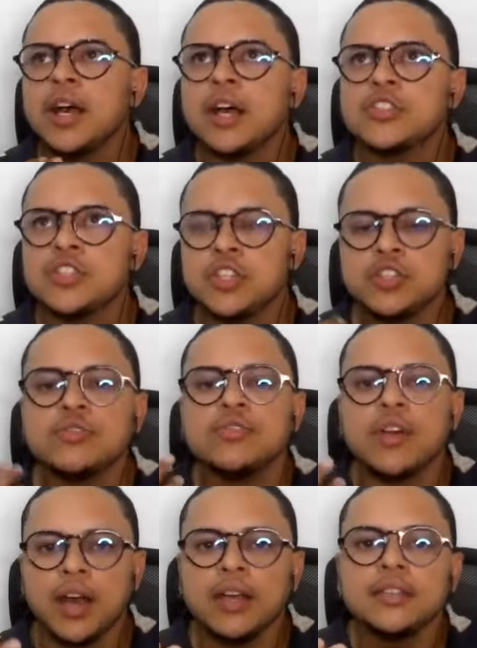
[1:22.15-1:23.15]
a gente
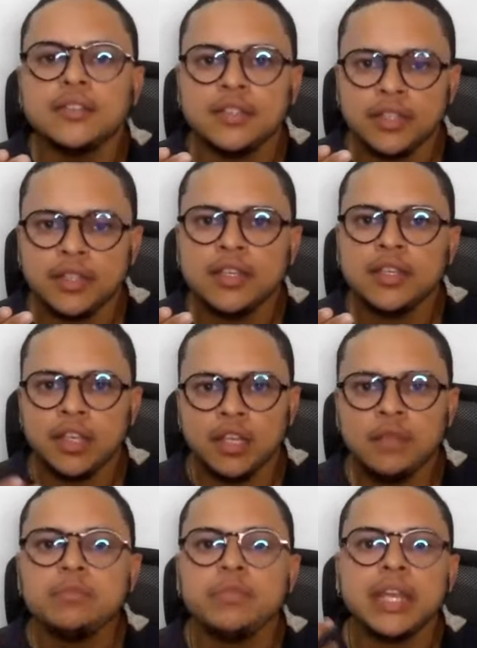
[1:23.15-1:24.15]
vai ter
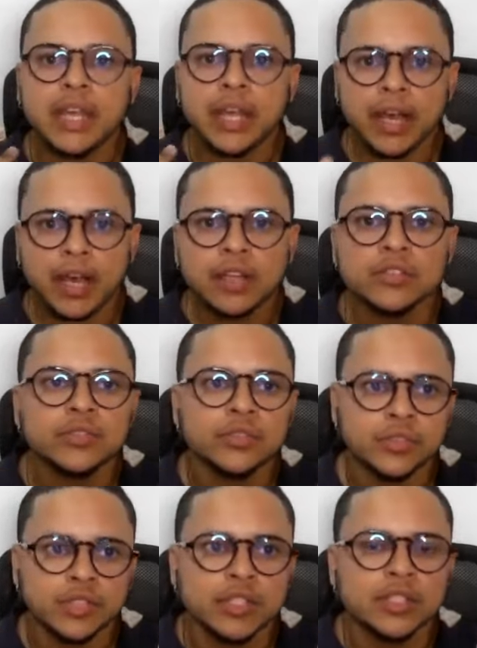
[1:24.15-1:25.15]
imbricado